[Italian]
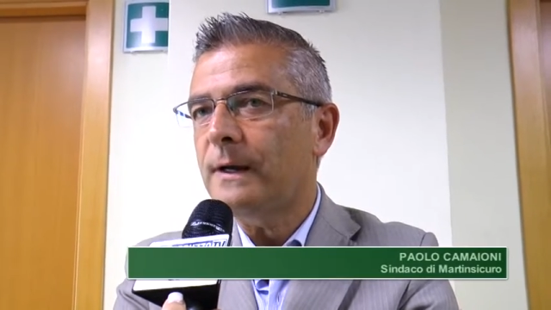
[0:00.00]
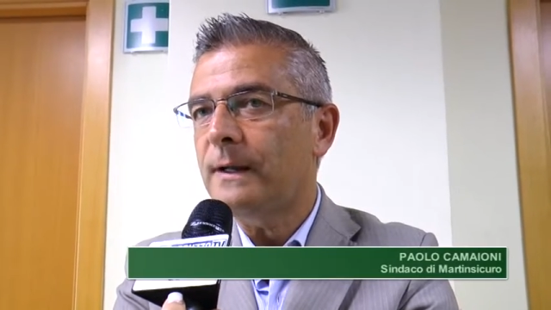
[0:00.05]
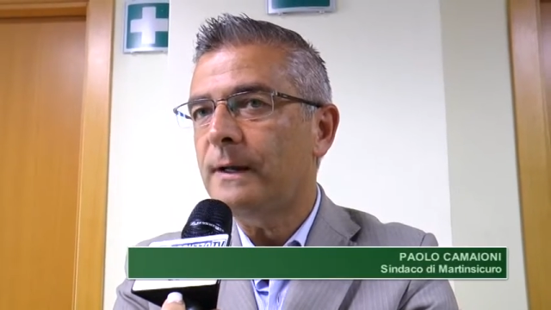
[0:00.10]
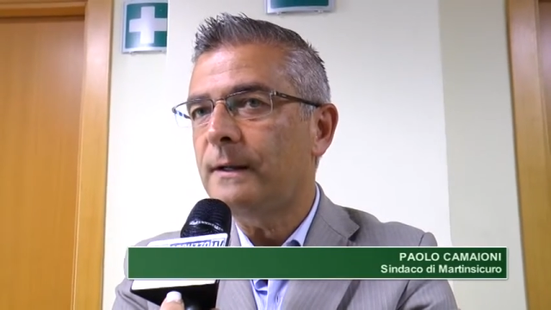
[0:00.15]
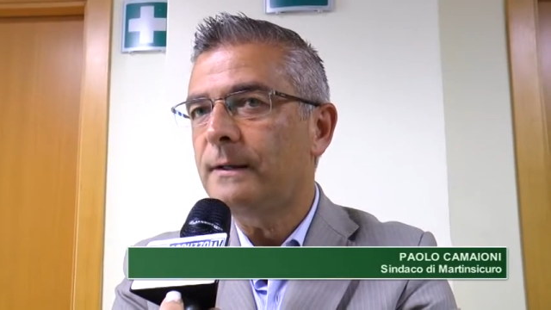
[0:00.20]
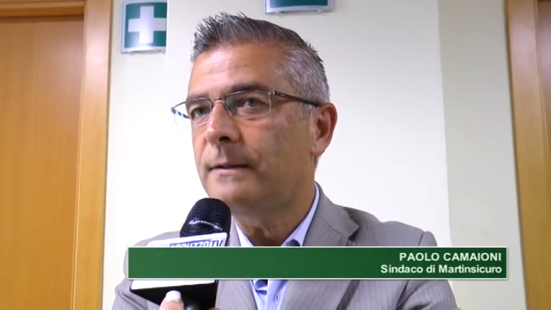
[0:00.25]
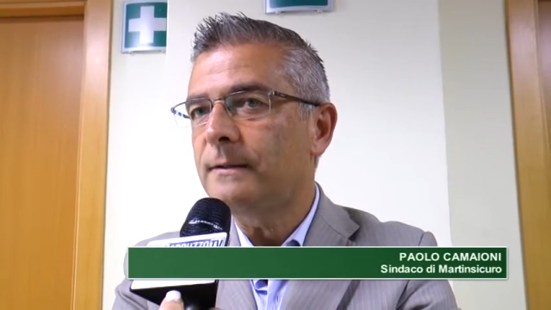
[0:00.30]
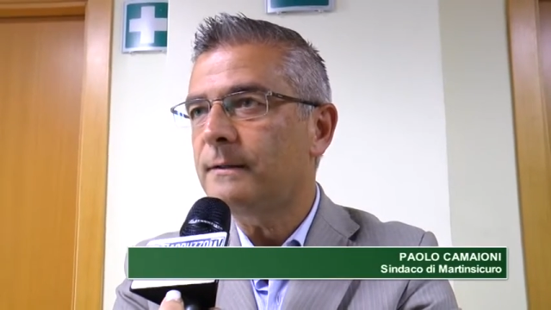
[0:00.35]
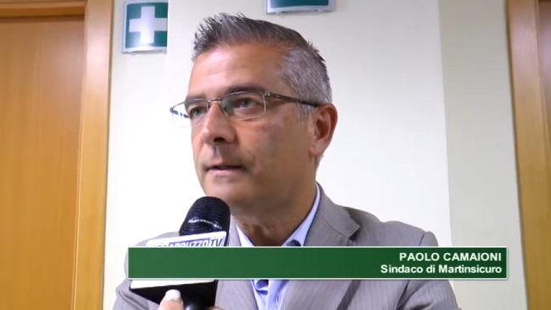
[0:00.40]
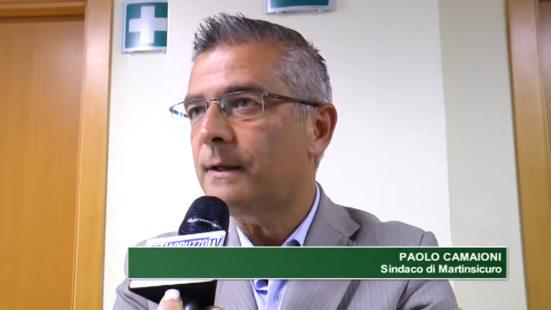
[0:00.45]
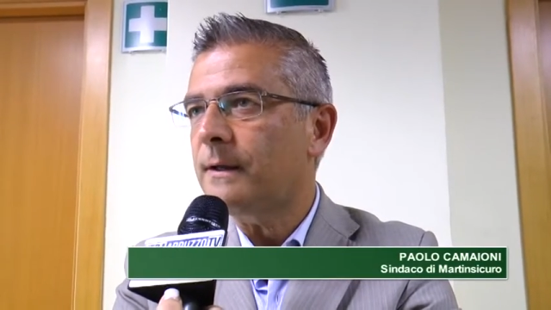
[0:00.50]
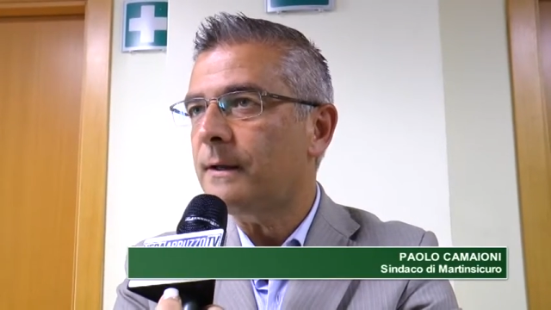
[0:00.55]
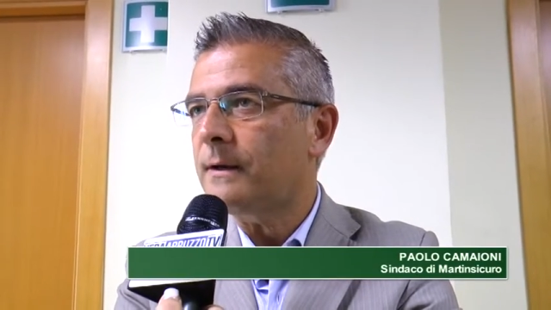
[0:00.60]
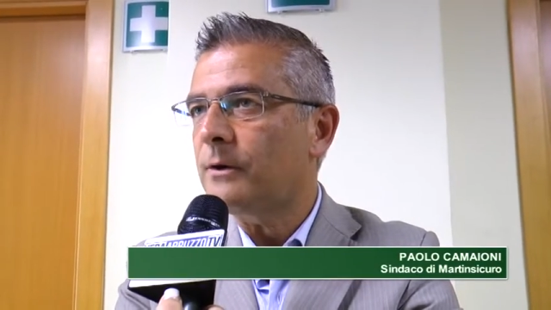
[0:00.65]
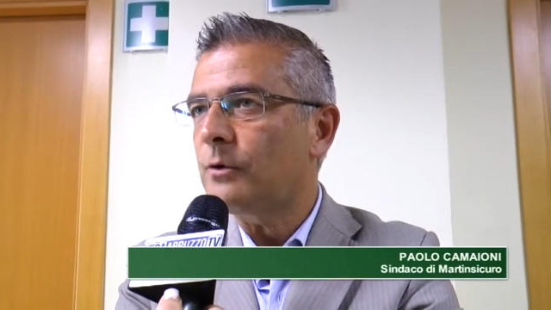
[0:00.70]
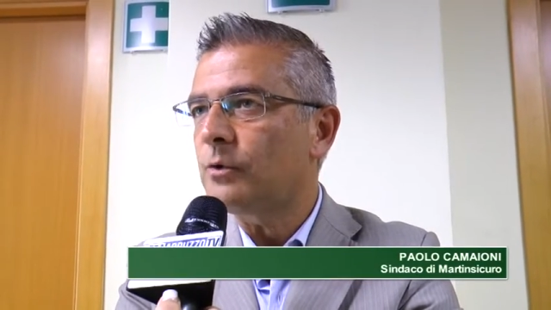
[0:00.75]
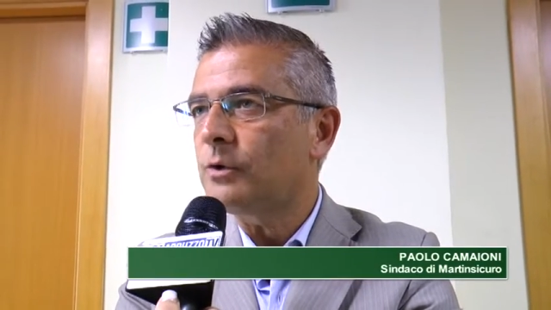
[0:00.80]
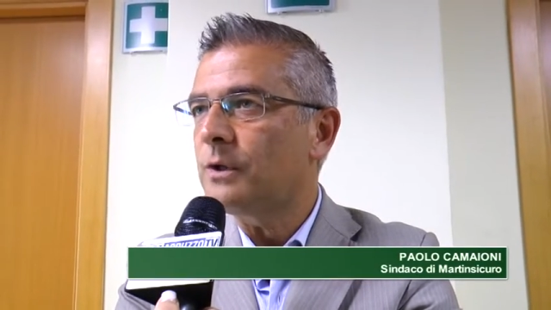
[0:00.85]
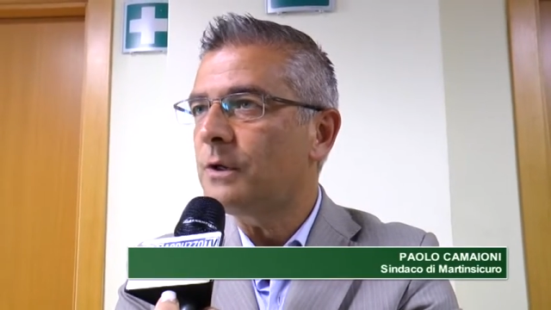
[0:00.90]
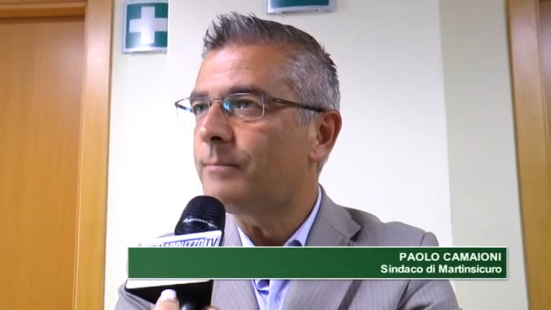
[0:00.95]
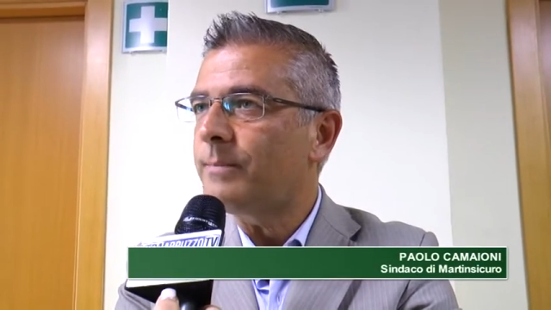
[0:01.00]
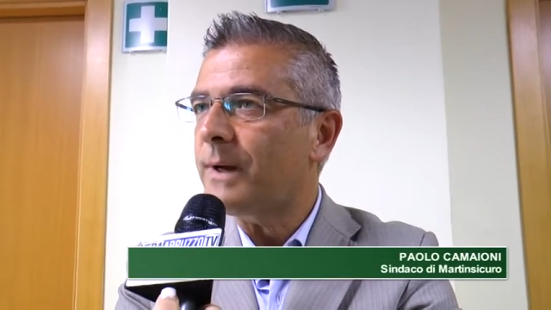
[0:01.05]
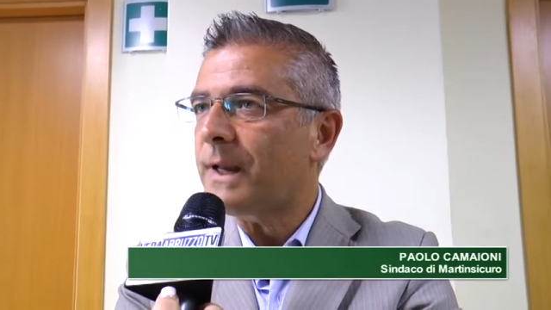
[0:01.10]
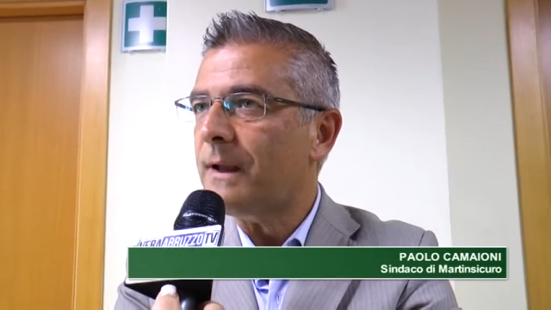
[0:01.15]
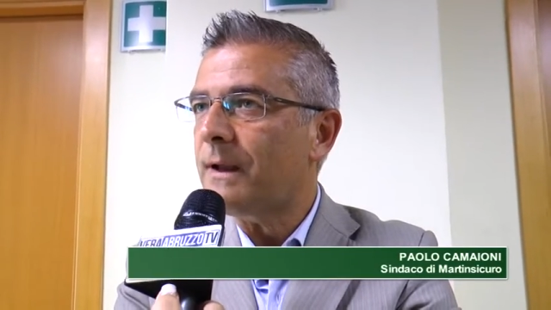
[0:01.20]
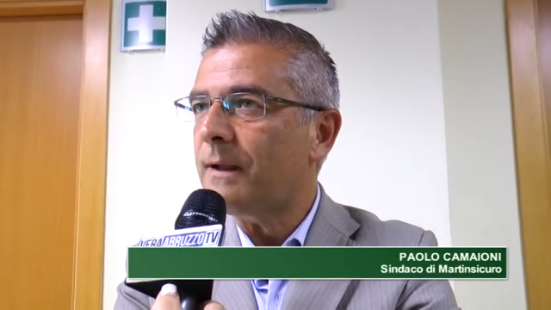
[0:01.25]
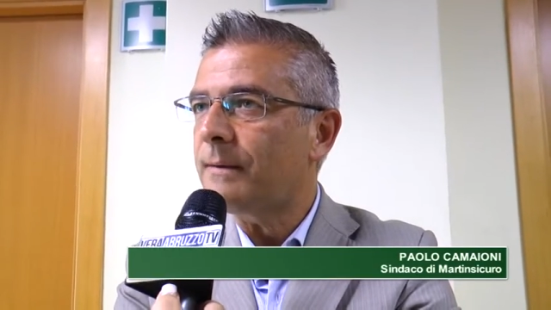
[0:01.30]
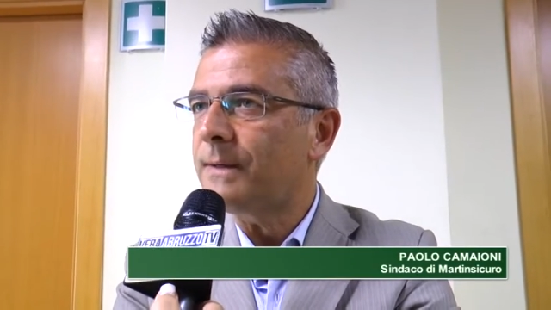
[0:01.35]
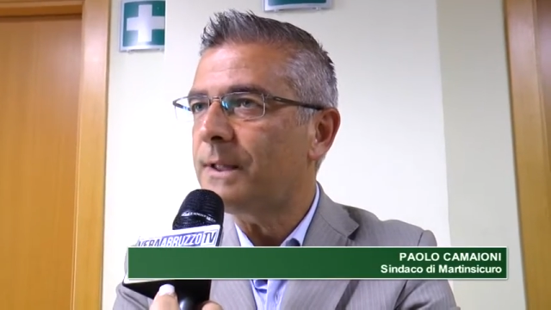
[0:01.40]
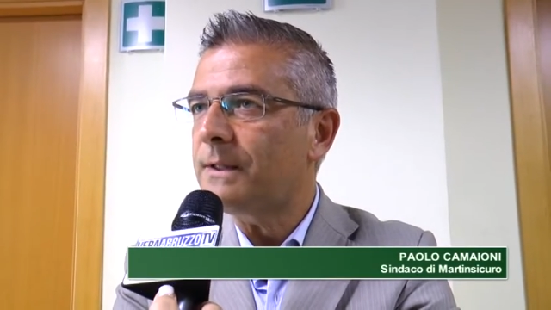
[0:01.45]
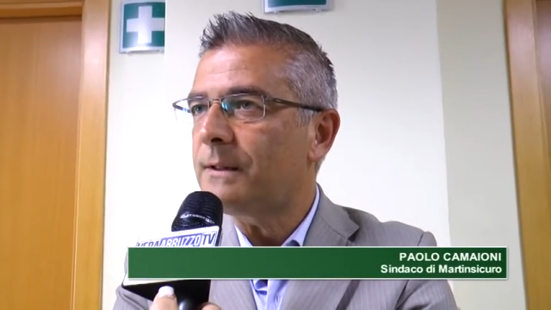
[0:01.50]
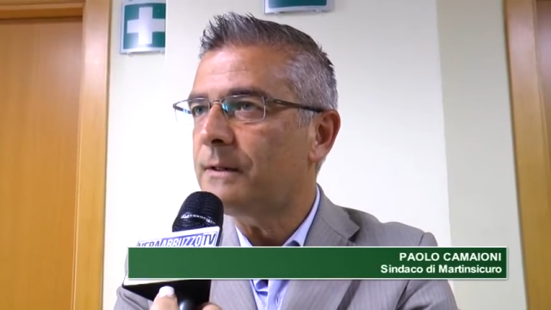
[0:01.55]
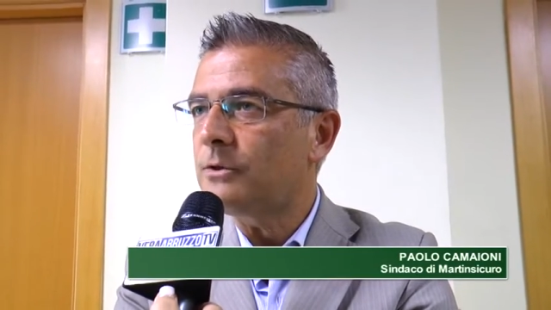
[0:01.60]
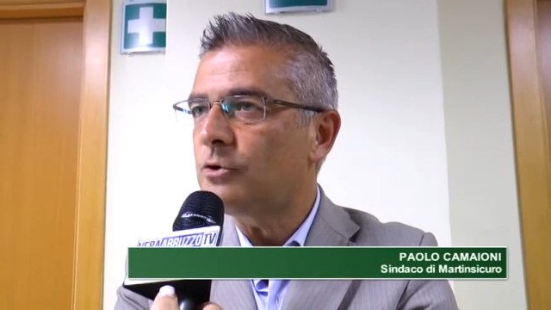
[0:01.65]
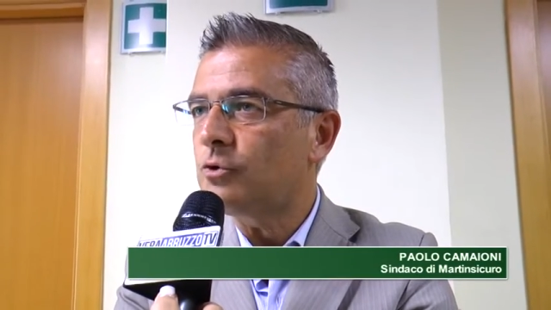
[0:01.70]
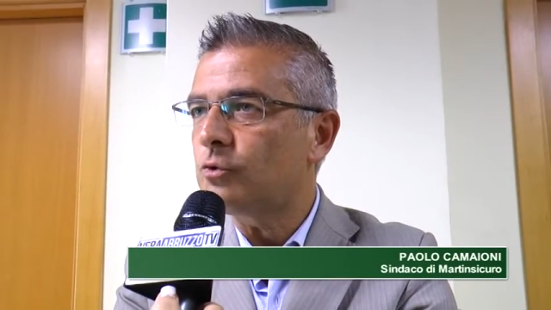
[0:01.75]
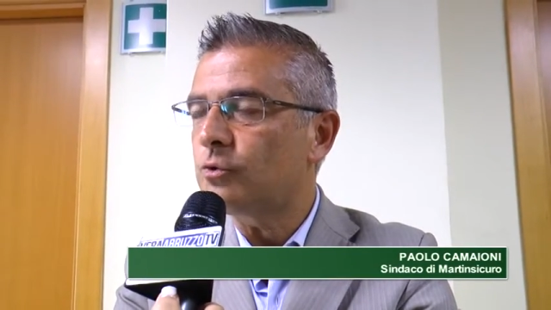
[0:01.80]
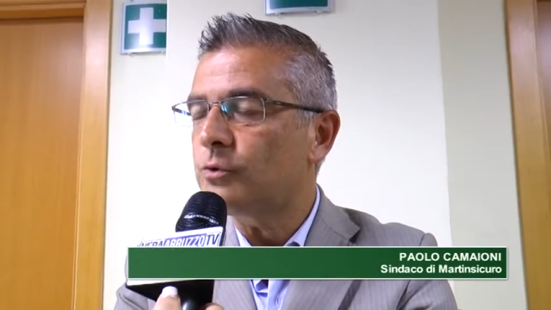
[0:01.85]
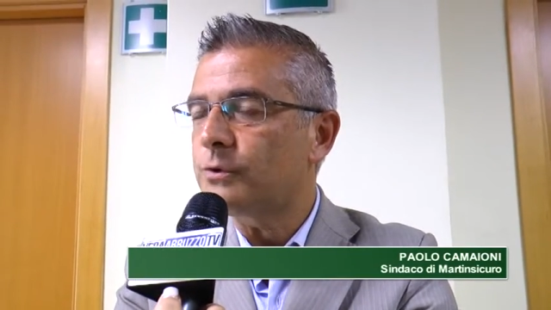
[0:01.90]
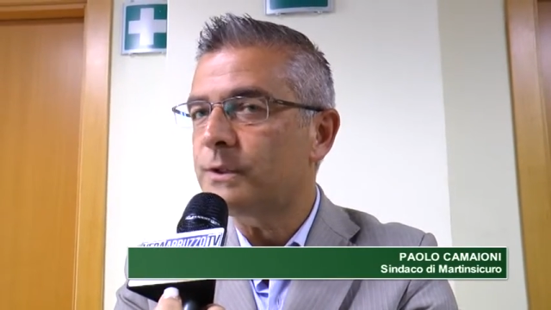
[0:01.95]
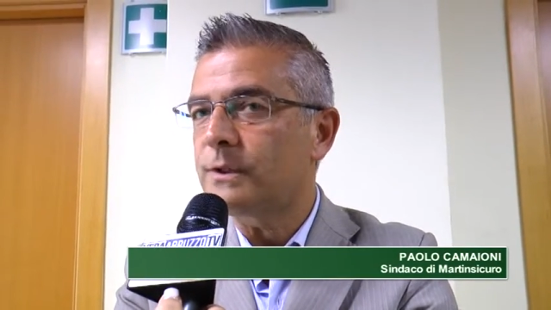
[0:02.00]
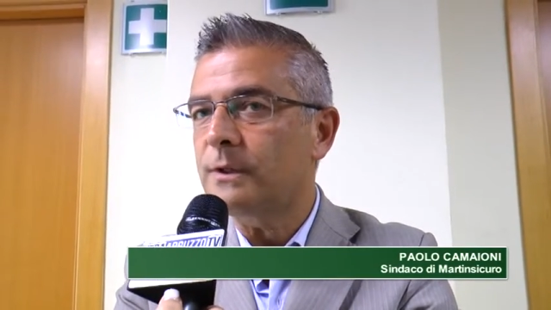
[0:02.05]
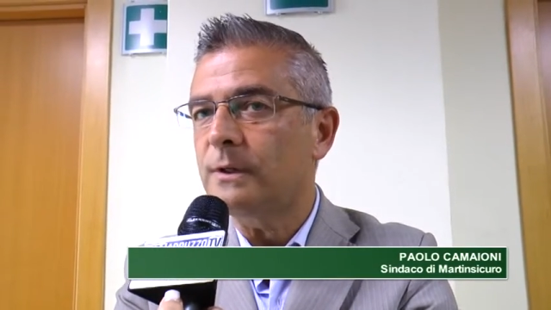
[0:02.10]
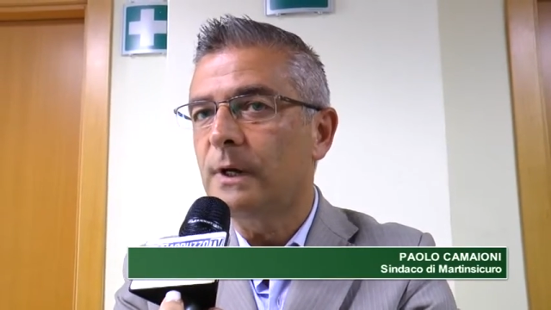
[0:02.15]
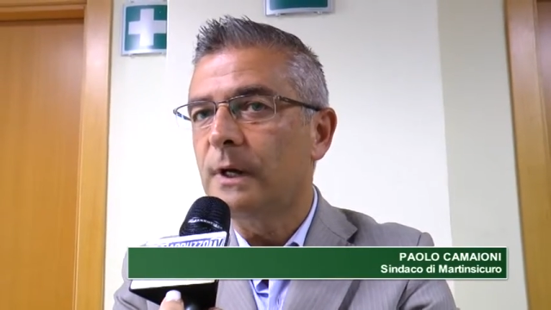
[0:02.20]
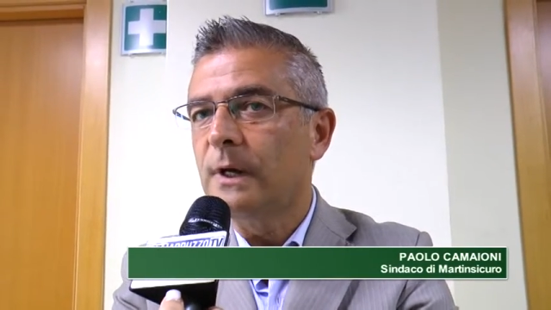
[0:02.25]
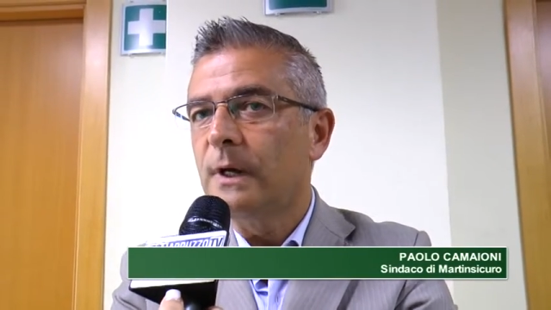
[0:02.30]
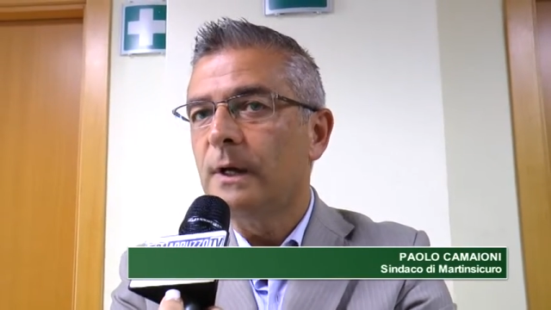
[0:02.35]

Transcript: all'interno dei parametri giusti.